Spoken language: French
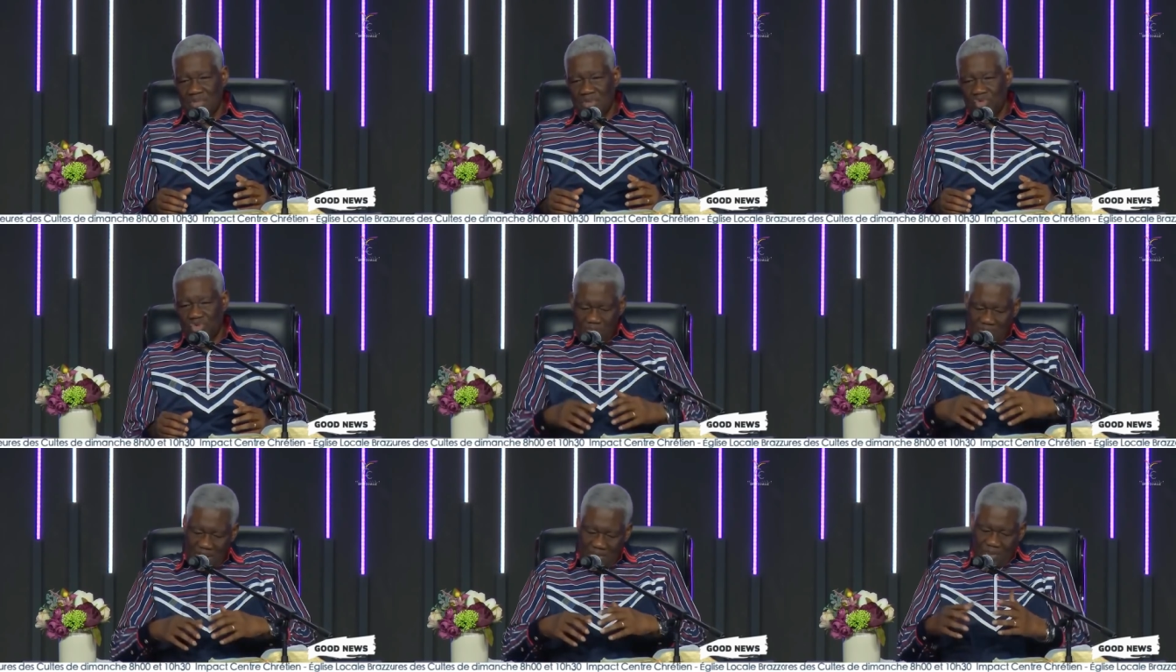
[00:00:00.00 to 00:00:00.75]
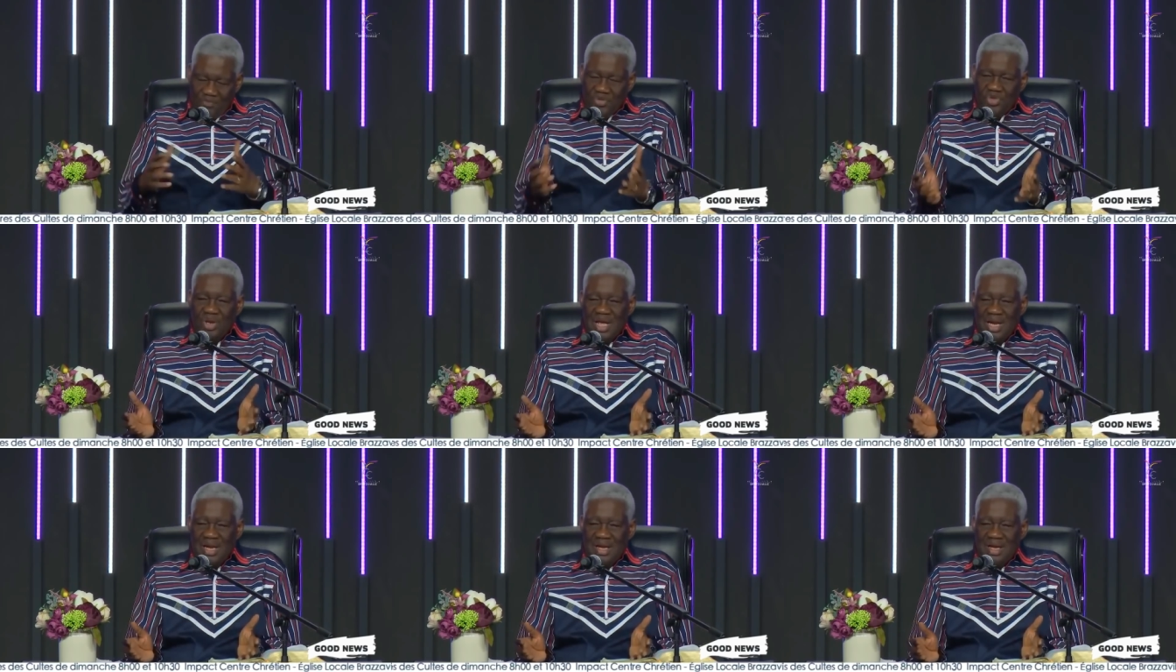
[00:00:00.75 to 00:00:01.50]
Sur le plan
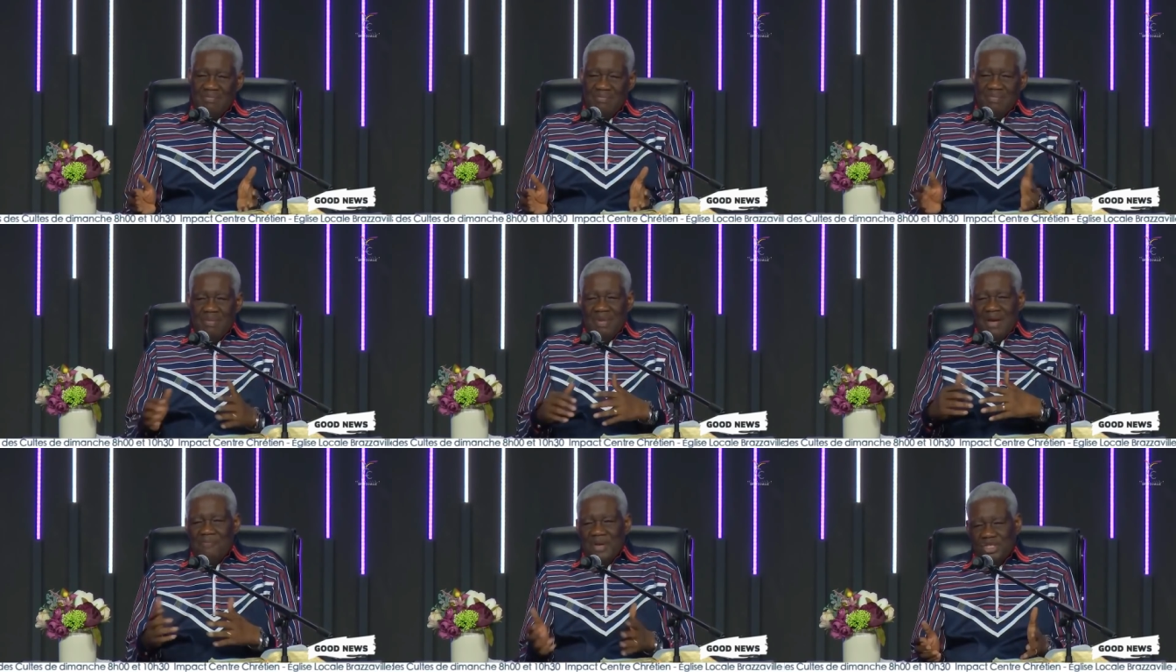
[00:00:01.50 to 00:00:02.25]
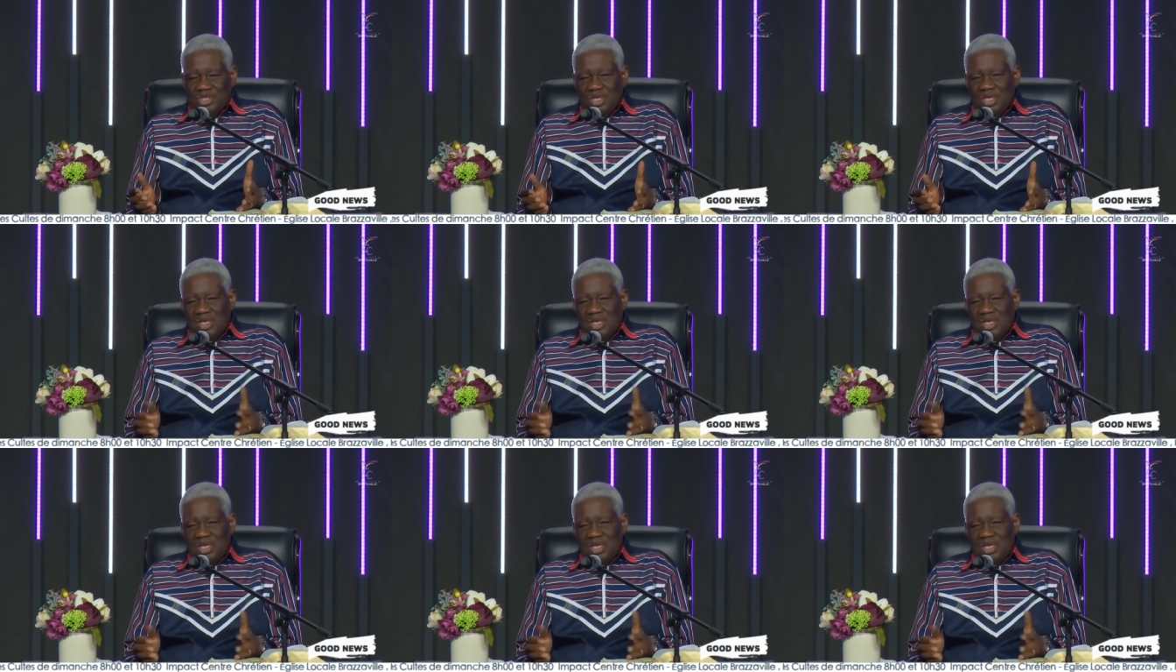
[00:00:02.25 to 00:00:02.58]
professionnel, même la pêche,